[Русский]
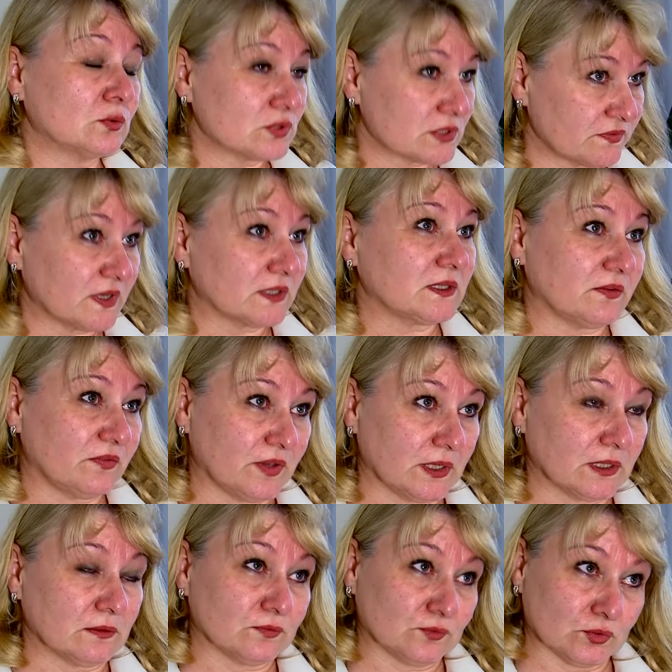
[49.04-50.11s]
Он свято
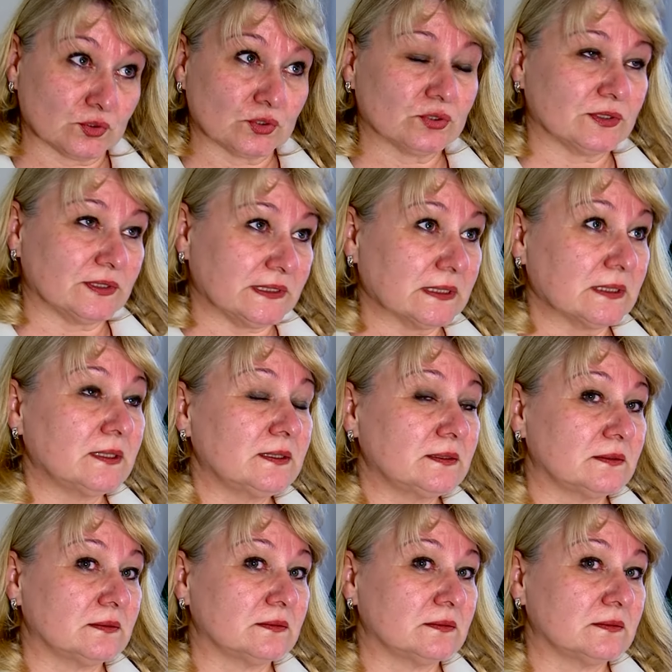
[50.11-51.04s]
верил в то, что делает.